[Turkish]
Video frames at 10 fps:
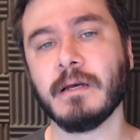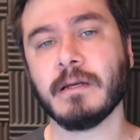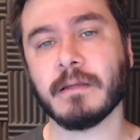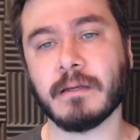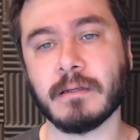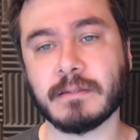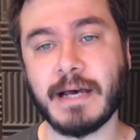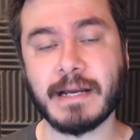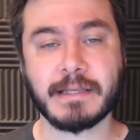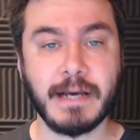Ee,
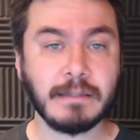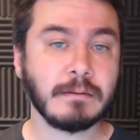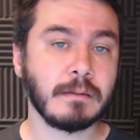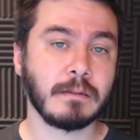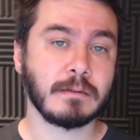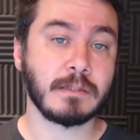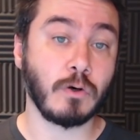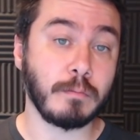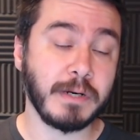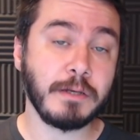derken
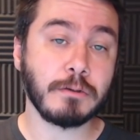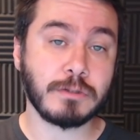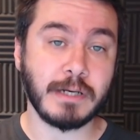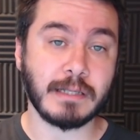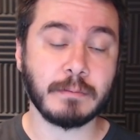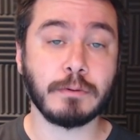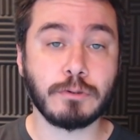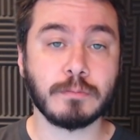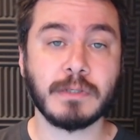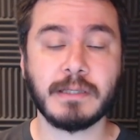savunmayı yükseltip
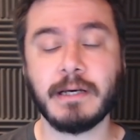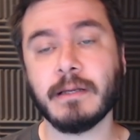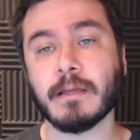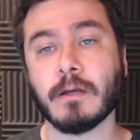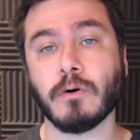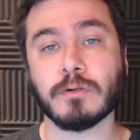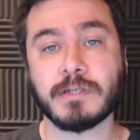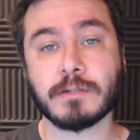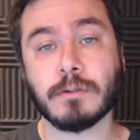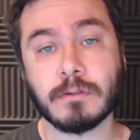hücumda da o
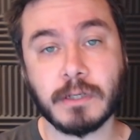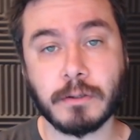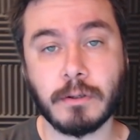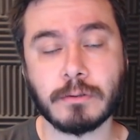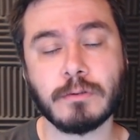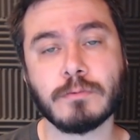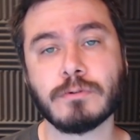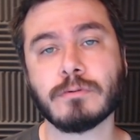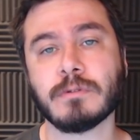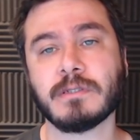sezonda
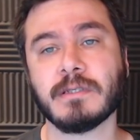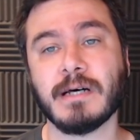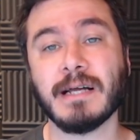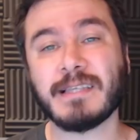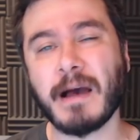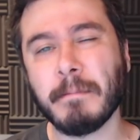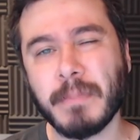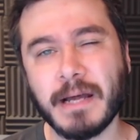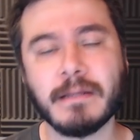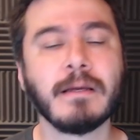gördüğümüz işte daha
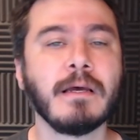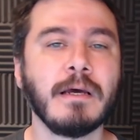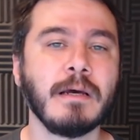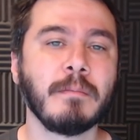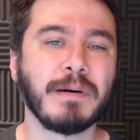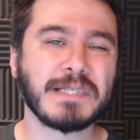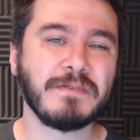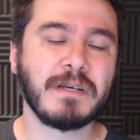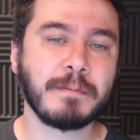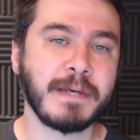tembel pası
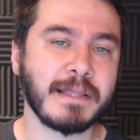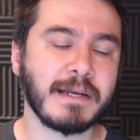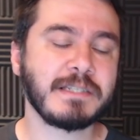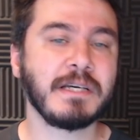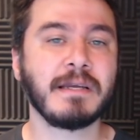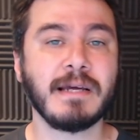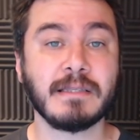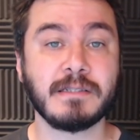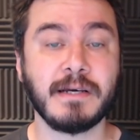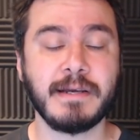verip kenara çekilen
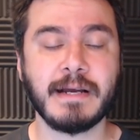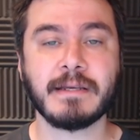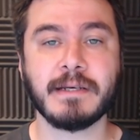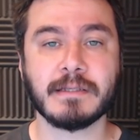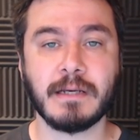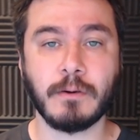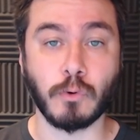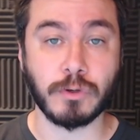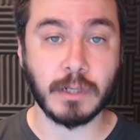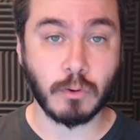Trae Young yerine
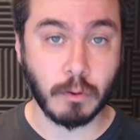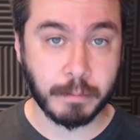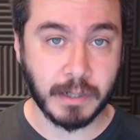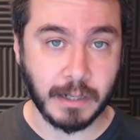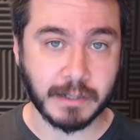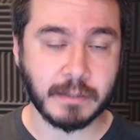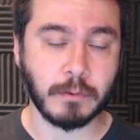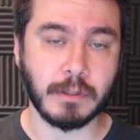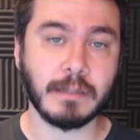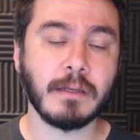oyuna komple hakim olan